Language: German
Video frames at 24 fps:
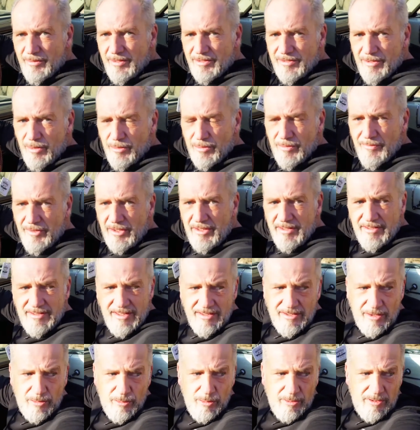und das Auto wirklich
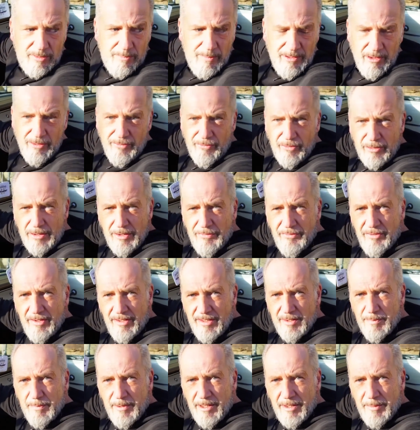sehr, sehr gut
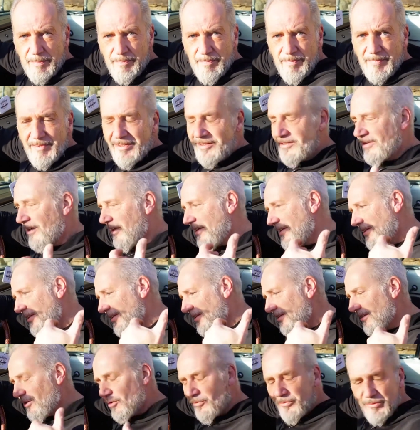manövrierfähig machen. Das gleiche
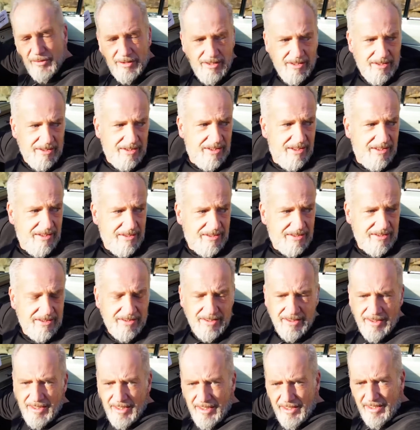gilt auch für die
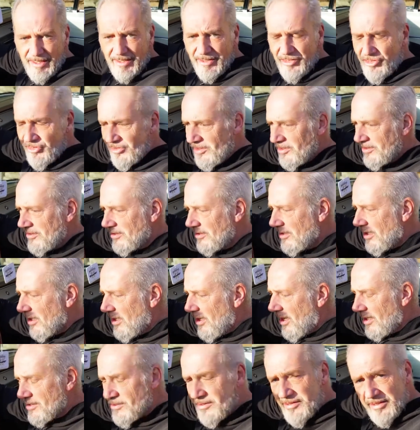hintere Geschichte.
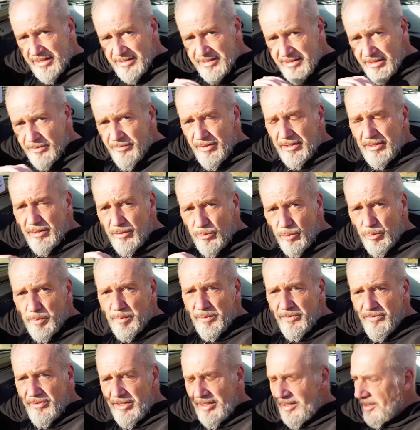Also es lässt sich wirklich gut
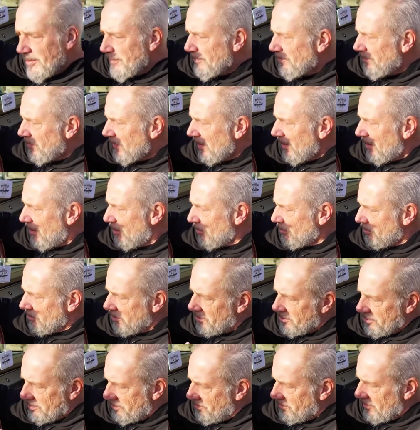bewegen. Auto
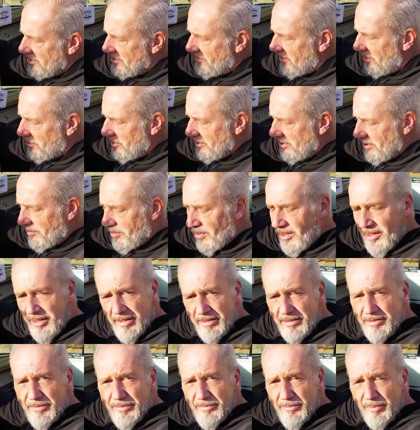ist 2 Meter
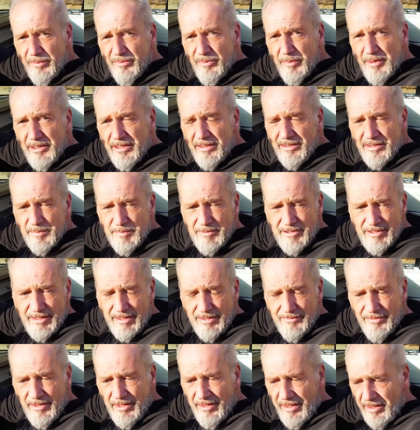breit, 5,70 Meter
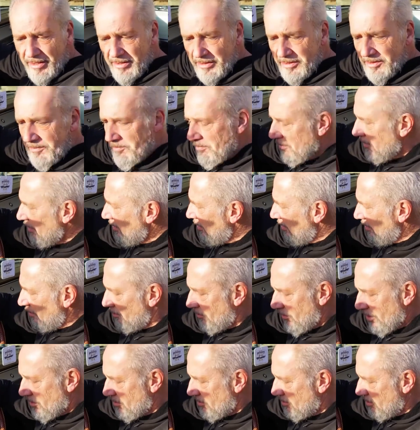etwa lang.
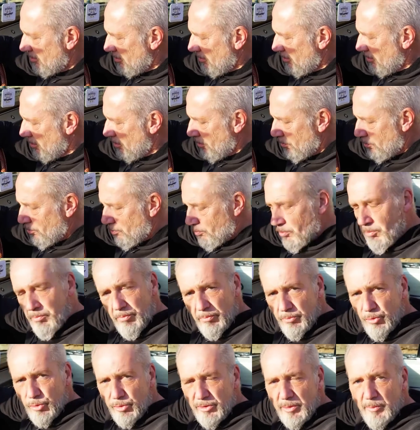Das äh,
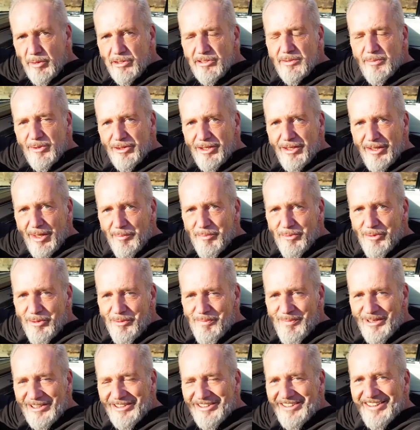tut dem uns aber keinen
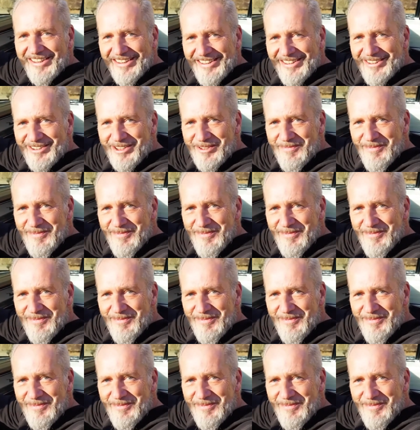Abbruch, macht einen riesen